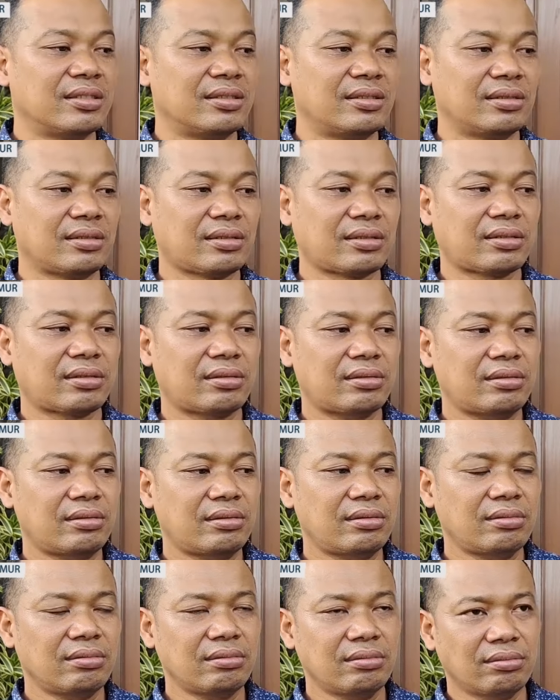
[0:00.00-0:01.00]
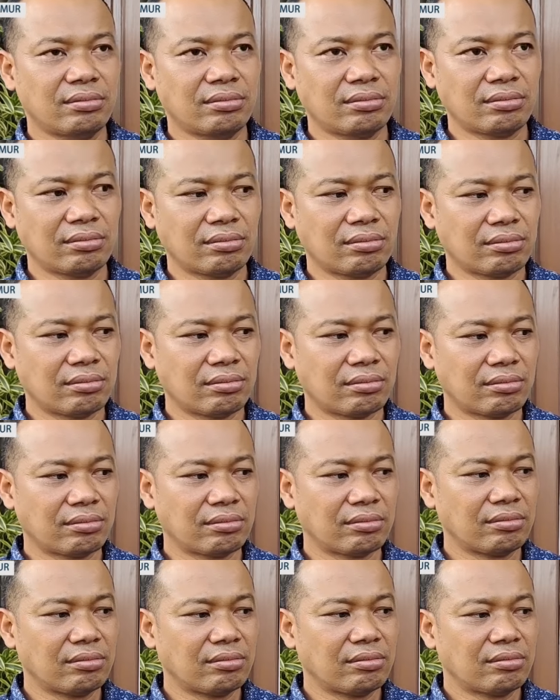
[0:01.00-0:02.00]
untuk langkah selanjutnya Pak?
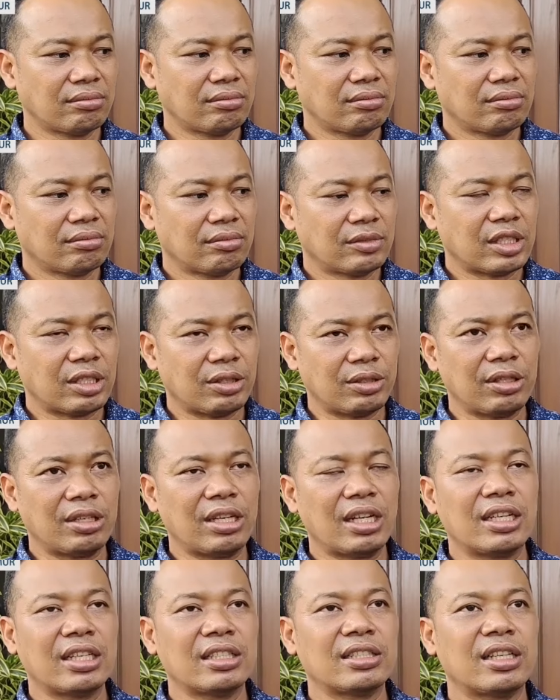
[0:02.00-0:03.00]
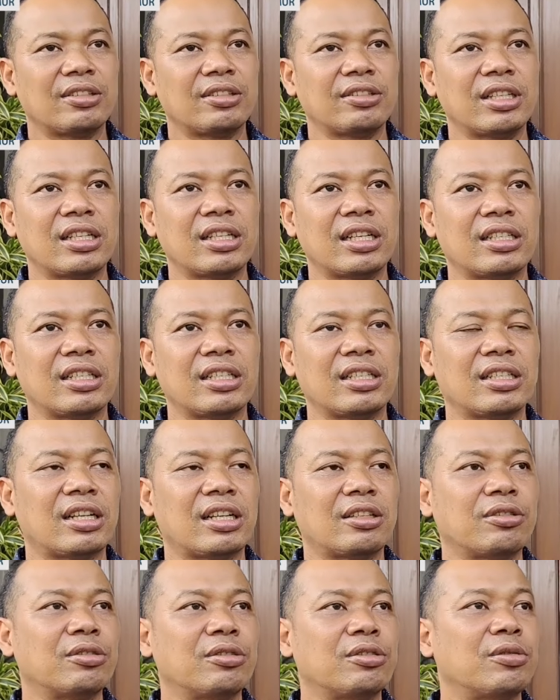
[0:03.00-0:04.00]
Untuk untuk langkah selanjutnya nanti
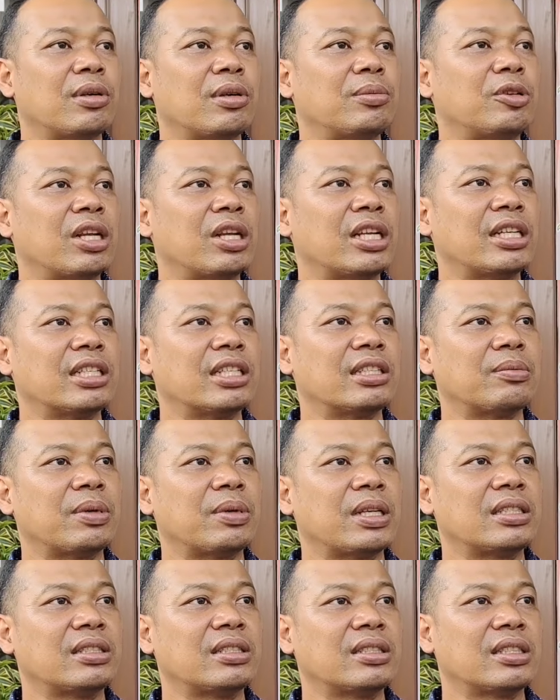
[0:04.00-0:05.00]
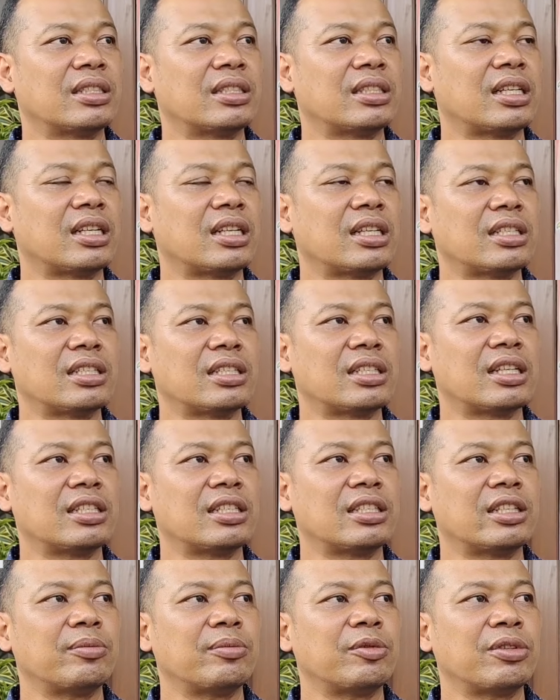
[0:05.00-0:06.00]
kita tunggu 20 hari ke depan Kita nanti
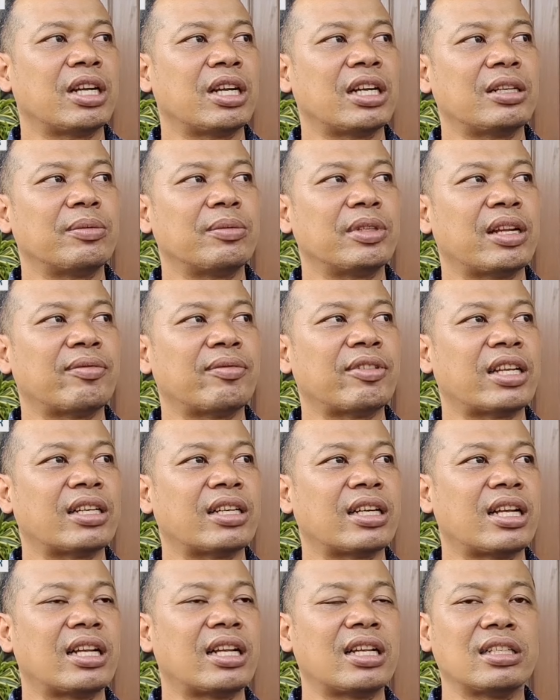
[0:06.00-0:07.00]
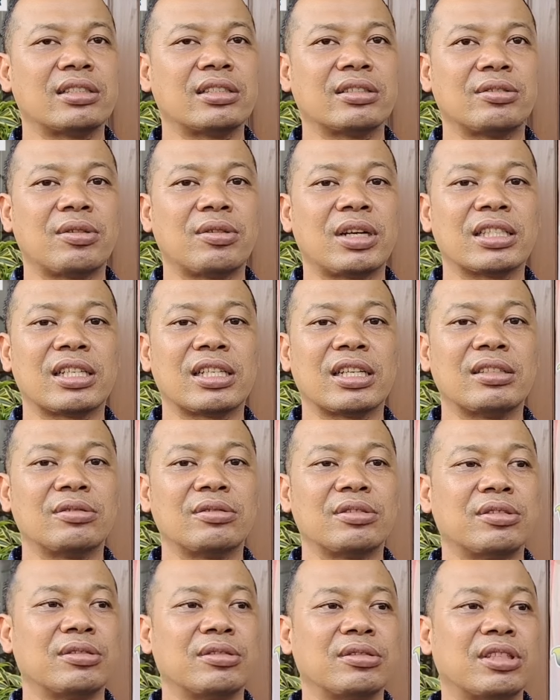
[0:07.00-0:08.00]
dari tim juga akan mendaftarkan kuasa
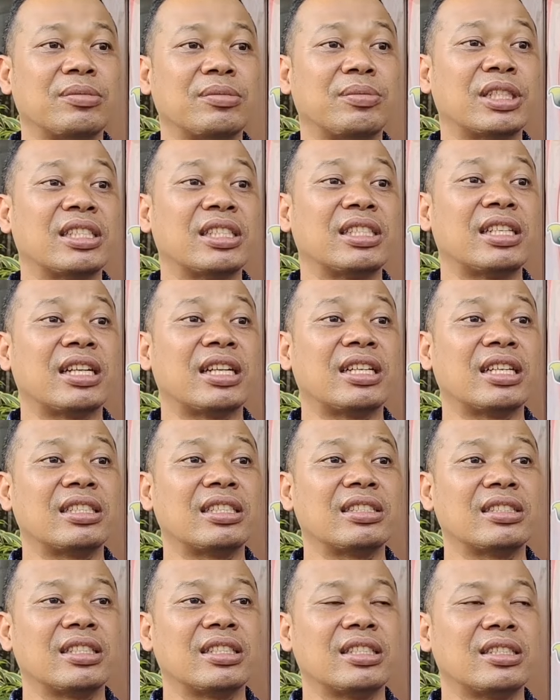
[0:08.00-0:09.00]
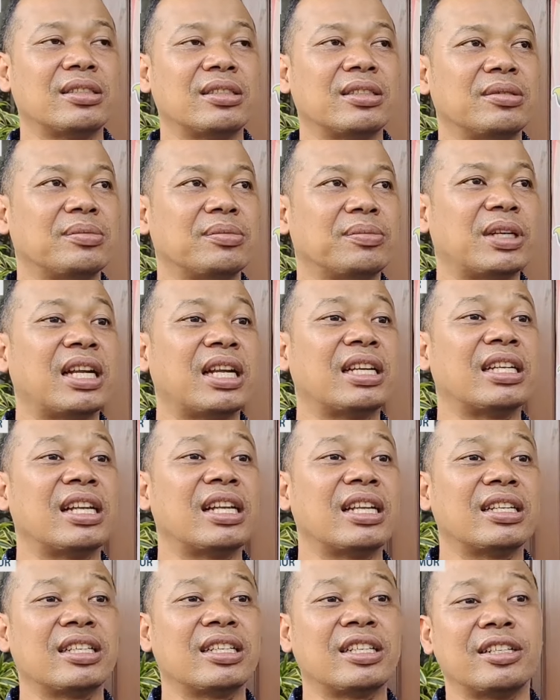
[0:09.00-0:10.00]
untuk dipersidangkan di
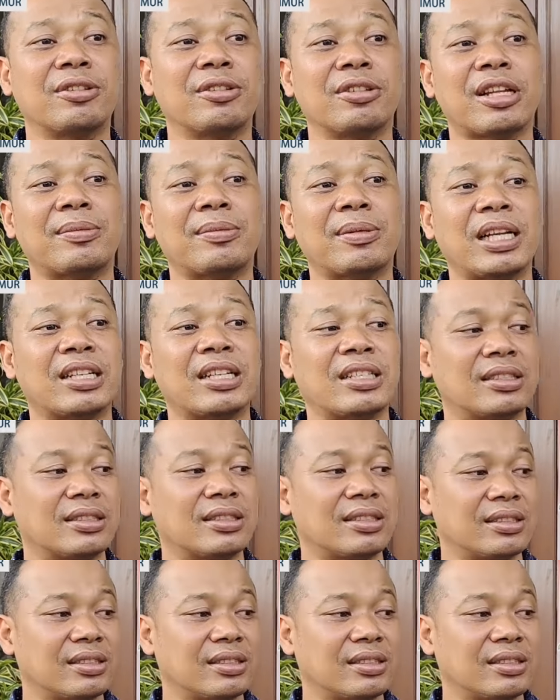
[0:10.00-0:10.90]
pengadilan negeri Kota Malang